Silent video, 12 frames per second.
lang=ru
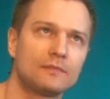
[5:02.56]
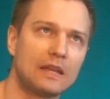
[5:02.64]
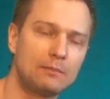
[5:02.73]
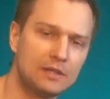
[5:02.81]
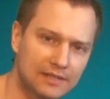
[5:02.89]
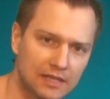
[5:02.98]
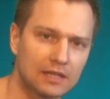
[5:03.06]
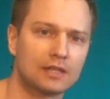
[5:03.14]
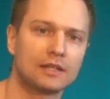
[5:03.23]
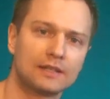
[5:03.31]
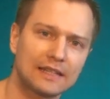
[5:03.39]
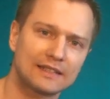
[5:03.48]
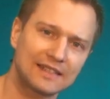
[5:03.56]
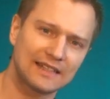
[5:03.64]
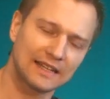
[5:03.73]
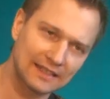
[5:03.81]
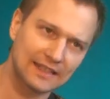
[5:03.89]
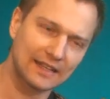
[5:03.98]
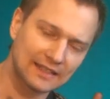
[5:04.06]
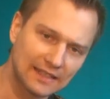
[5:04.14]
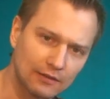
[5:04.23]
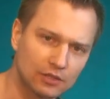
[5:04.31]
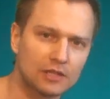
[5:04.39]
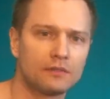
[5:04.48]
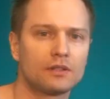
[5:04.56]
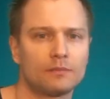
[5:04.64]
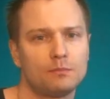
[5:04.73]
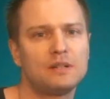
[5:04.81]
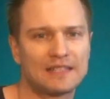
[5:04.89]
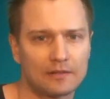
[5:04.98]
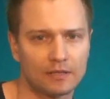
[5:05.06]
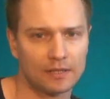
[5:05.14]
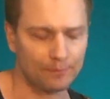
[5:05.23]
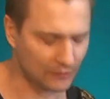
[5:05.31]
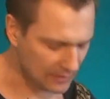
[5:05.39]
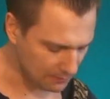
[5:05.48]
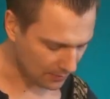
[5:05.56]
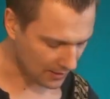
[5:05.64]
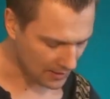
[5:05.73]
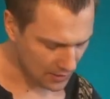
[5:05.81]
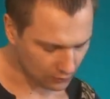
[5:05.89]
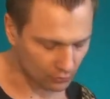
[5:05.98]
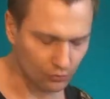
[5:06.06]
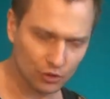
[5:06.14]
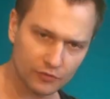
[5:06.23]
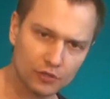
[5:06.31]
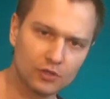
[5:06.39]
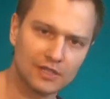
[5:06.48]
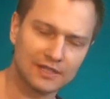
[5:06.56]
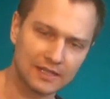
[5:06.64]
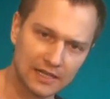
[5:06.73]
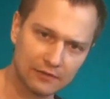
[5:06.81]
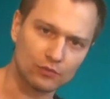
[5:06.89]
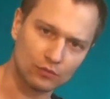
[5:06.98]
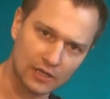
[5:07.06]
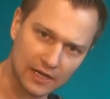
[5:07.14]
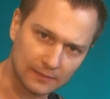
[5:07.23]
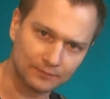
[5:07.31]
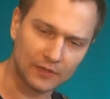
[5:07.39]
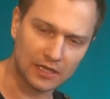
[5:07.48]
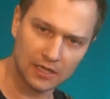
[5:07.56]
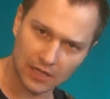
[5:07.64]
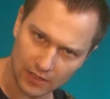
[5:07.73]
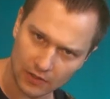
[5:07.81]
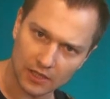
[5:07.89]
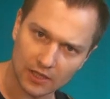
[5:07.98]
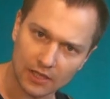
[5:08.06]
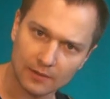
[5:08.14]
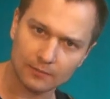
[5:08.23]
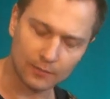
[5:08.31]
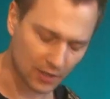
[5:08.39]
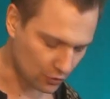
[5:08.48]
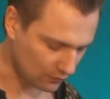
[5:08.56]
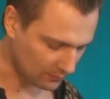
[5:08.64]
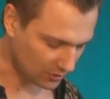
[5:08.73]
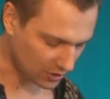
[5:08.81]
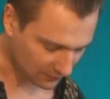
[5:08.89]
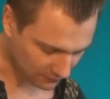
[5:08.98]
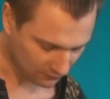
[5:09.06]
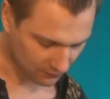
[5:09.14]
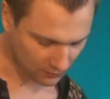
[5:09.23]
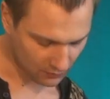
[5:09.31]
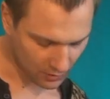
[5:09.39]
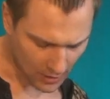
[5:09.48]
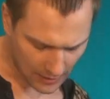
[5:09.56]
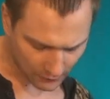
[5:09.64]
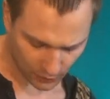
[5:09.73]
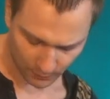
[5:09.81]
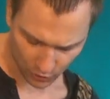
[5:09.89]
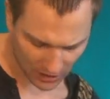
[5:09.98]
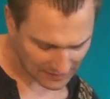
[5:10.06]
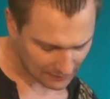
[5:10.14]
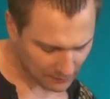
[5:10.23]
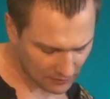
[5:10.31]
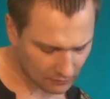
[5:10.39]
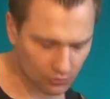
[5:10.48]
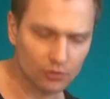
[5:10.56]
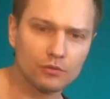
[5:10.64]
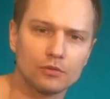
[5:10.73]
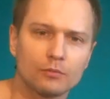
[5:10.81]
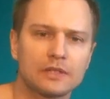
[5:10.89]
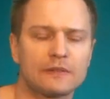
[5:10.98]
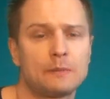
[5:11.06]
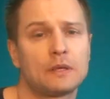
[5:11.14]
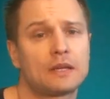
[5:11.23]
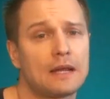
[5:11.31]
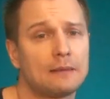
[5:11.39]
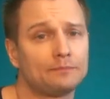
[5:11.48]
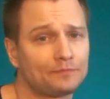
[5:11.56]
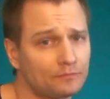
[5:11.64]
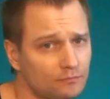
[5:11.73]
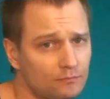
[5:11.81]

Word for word: добиться э, так так так так так так вот этого быстрого темпа, то лучше все-таки сыграть удары, таких, как я покажу вам сейчас. То есть получается первую струну мы с вами играем.